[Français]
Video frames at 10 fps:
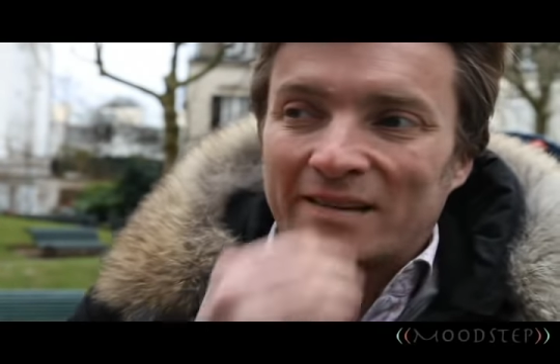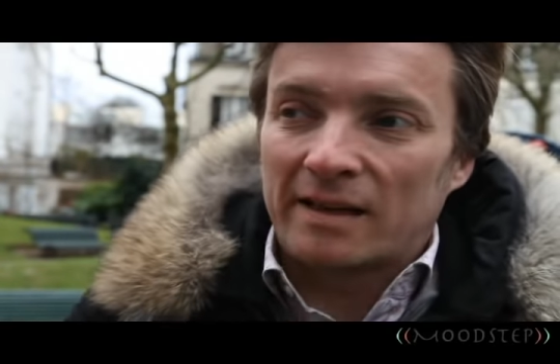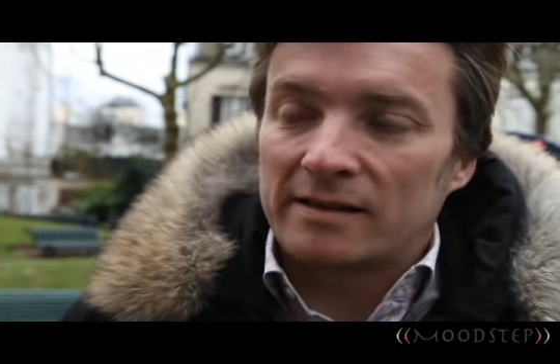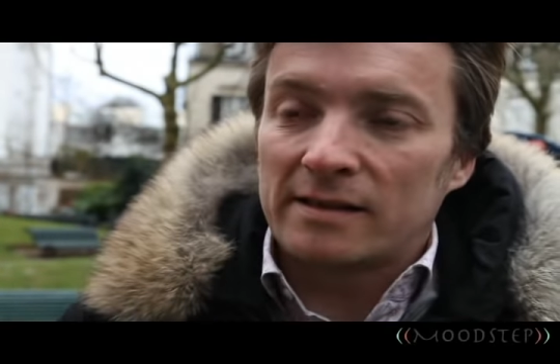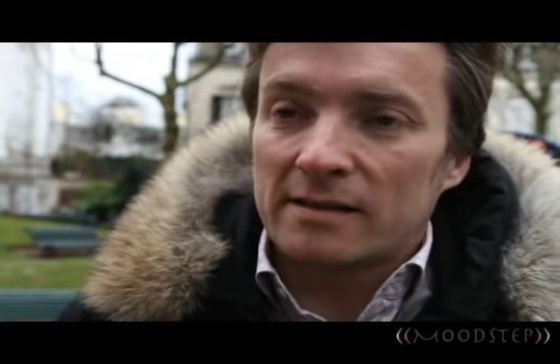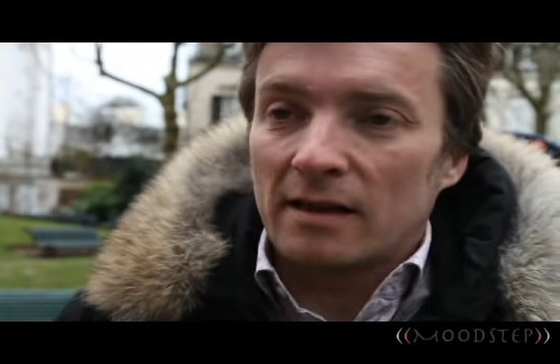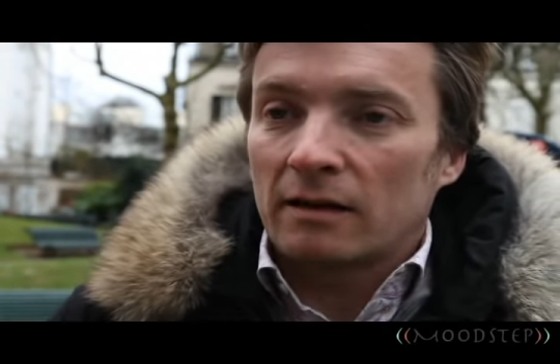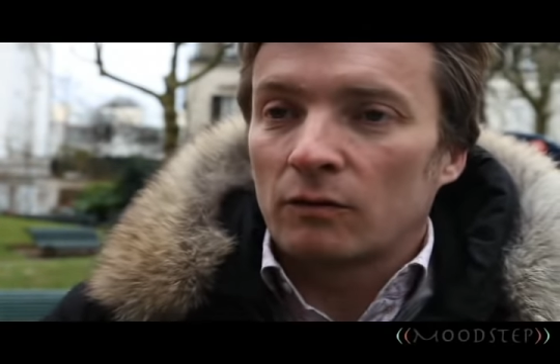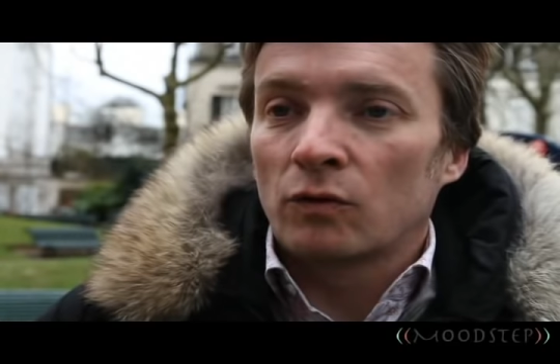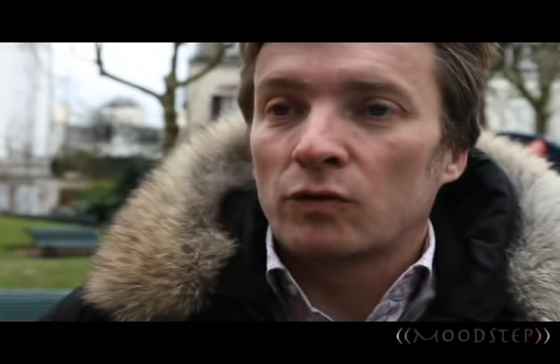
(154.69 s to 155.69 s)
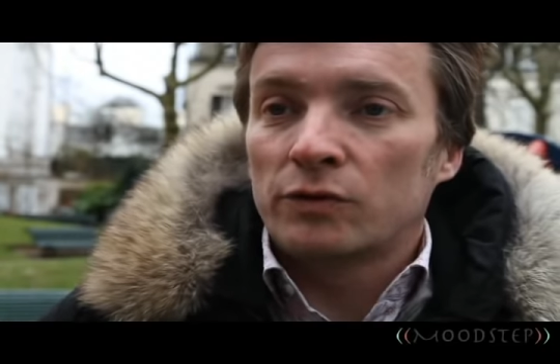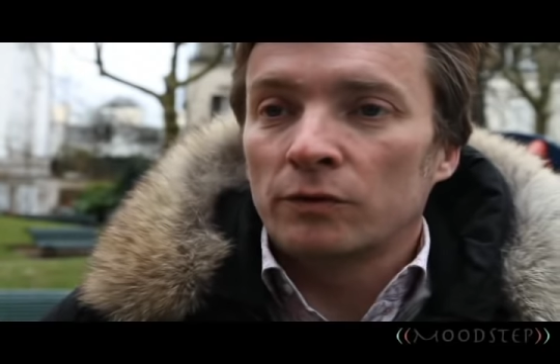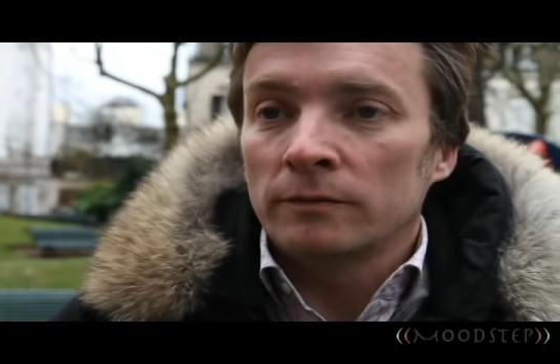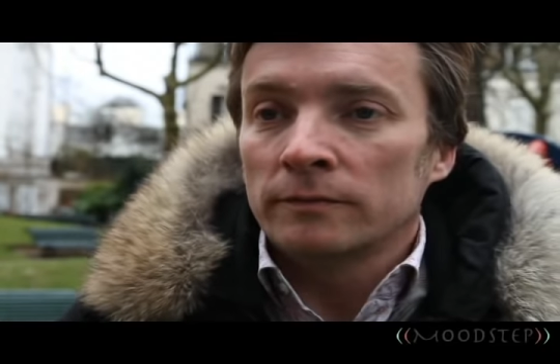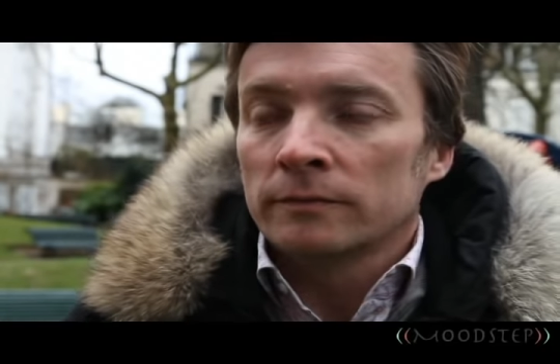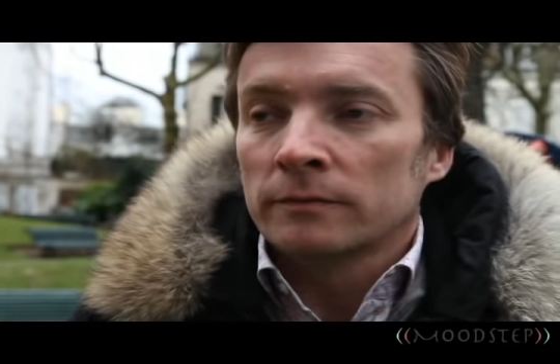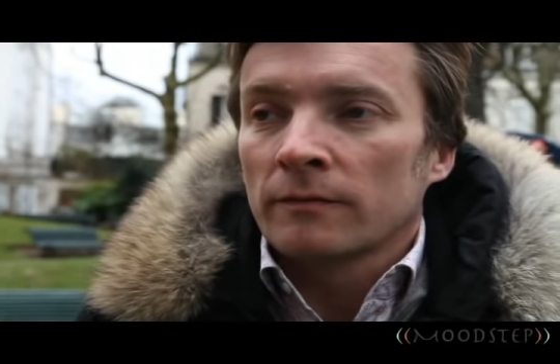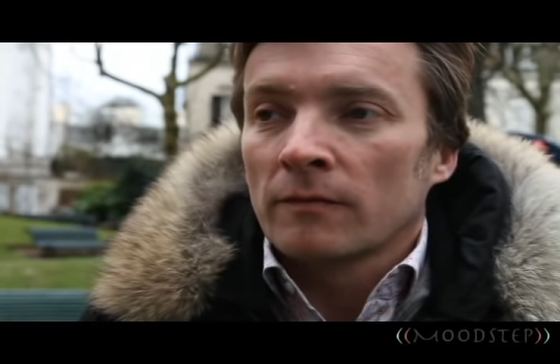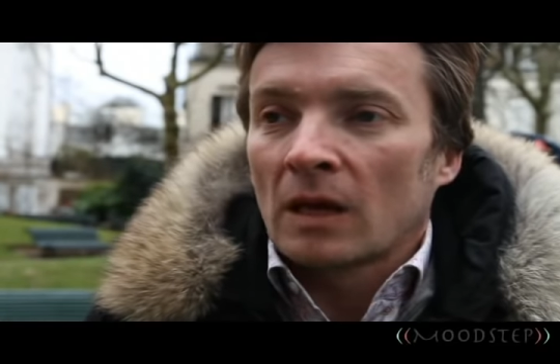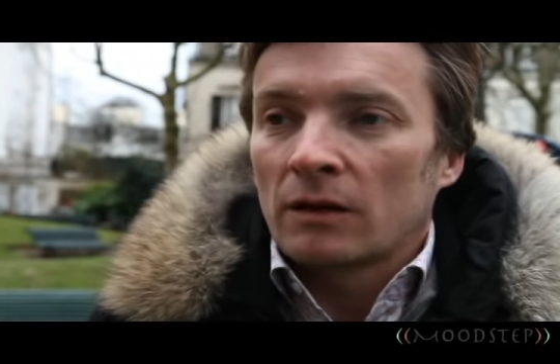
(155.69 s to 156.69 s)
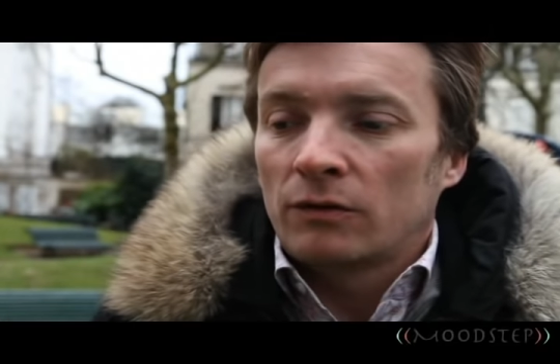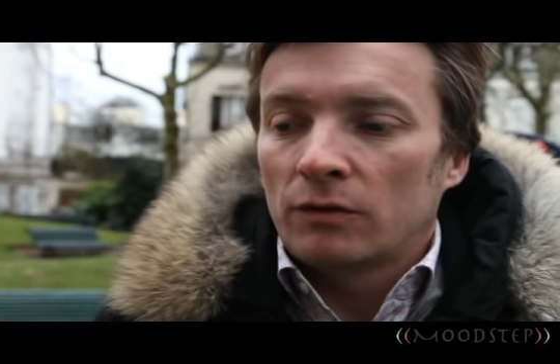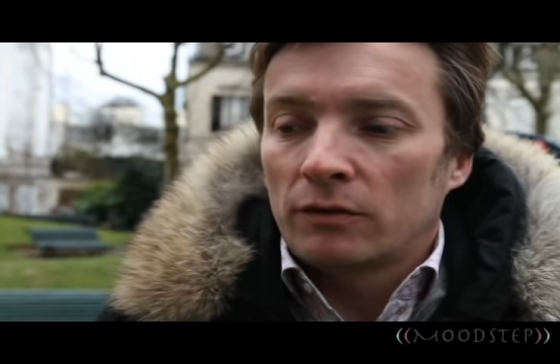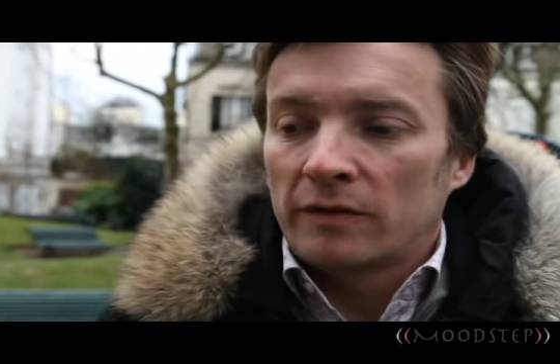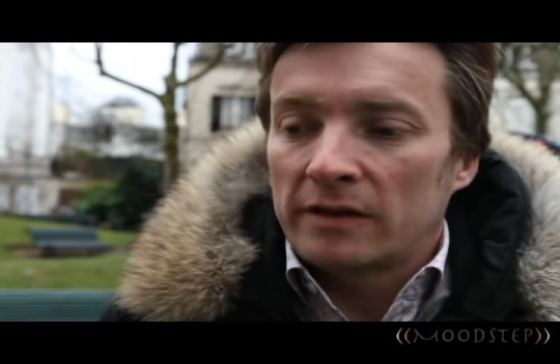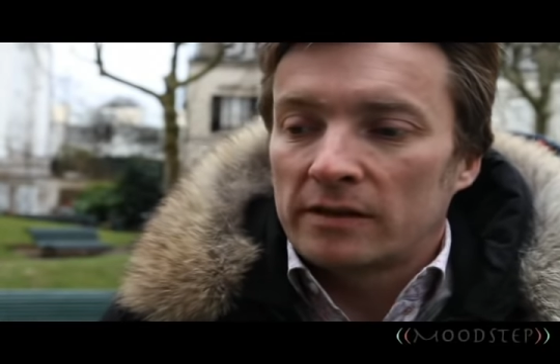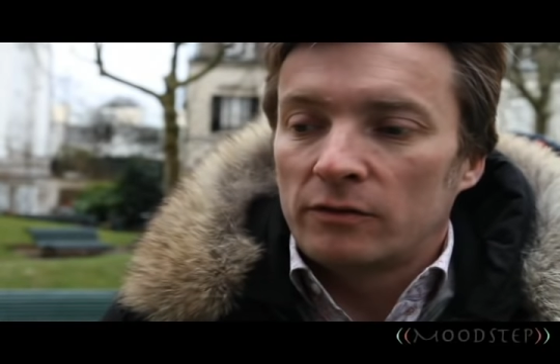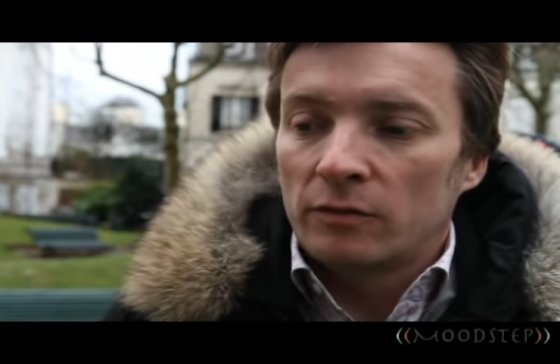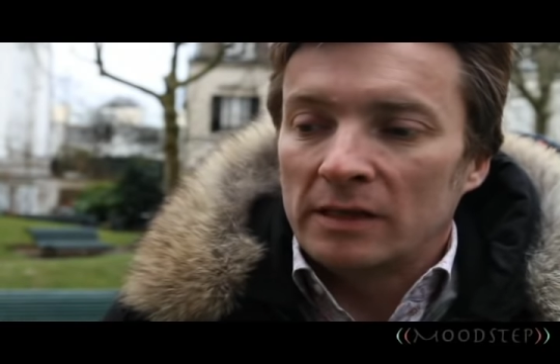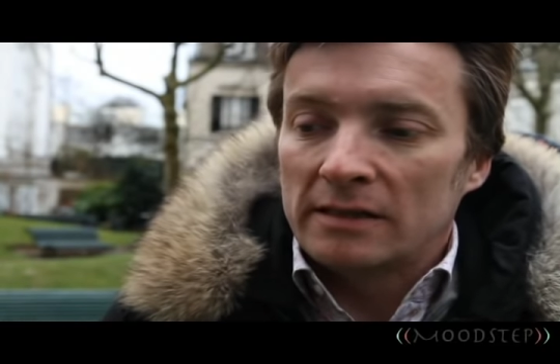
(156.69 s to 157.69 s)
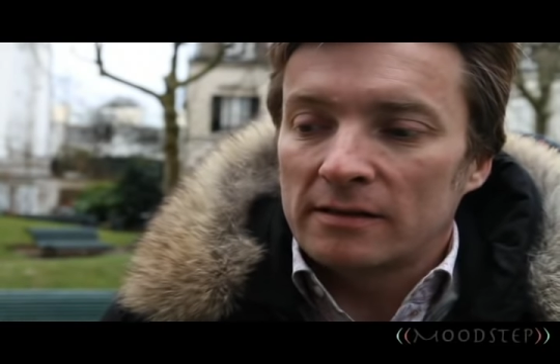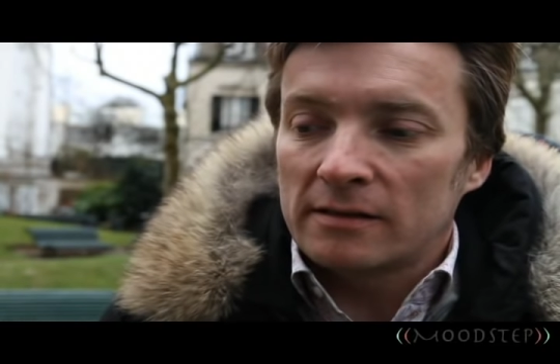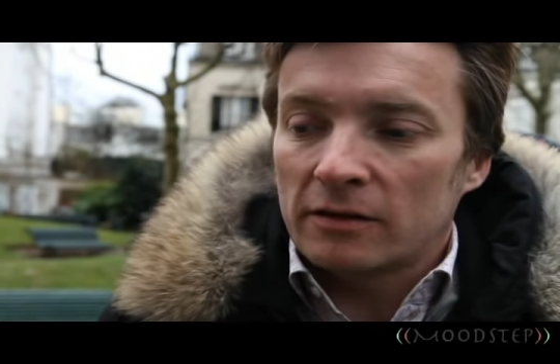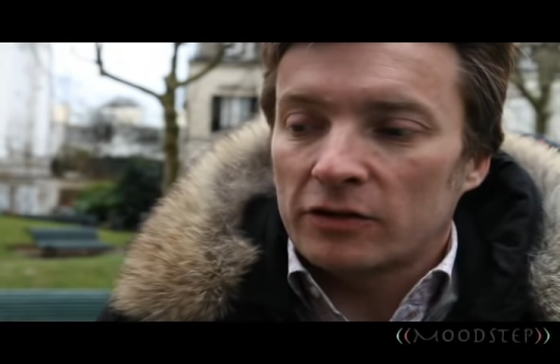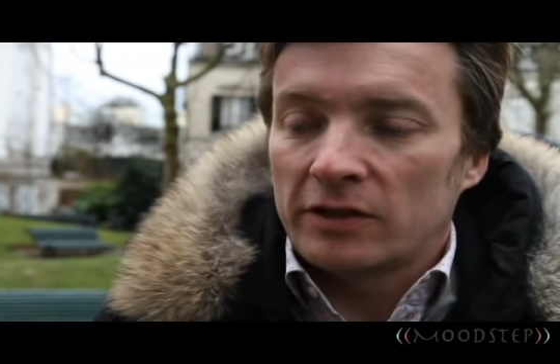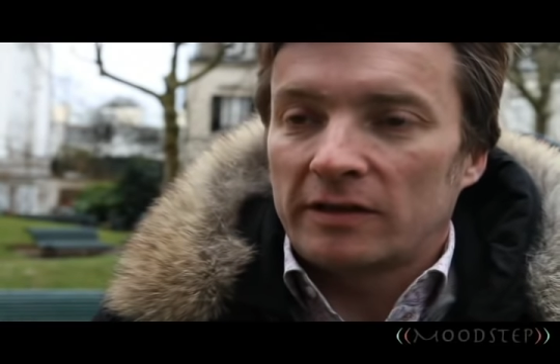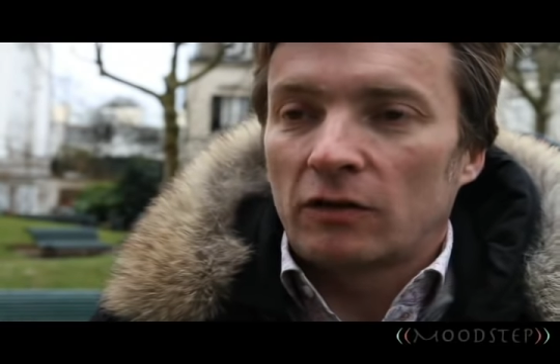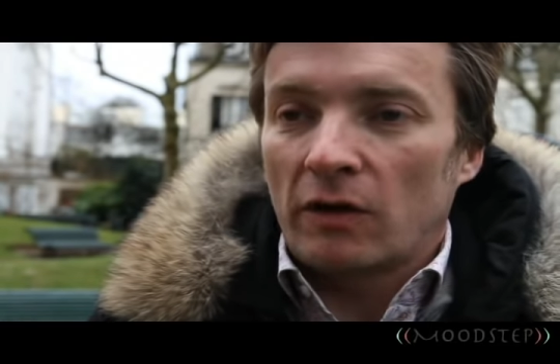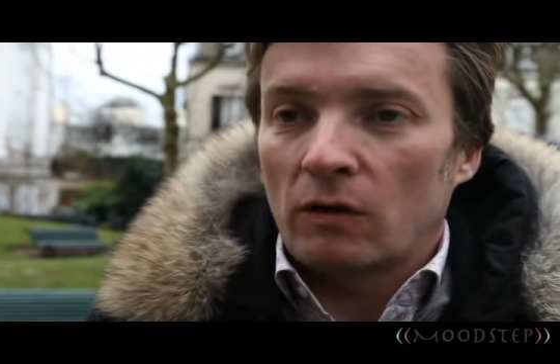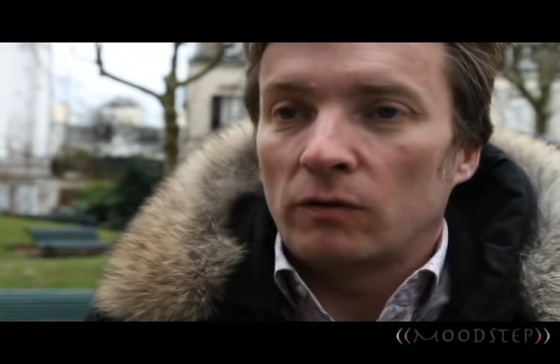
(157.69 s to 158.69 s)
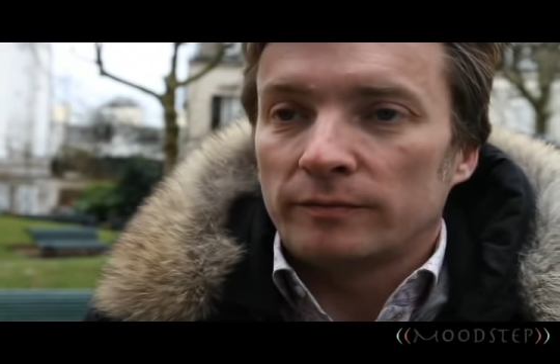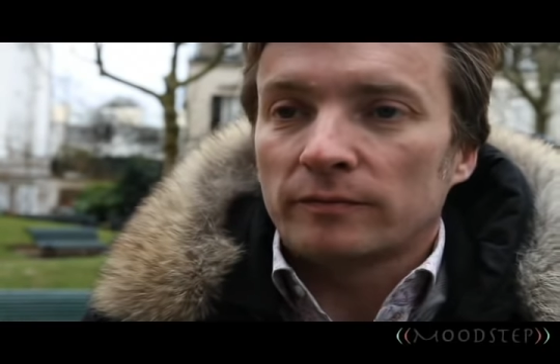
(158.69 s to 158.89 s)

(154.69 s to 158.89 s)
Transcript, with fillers: TEDx, la conclusion de TEDx 2010, j'étais cohérent.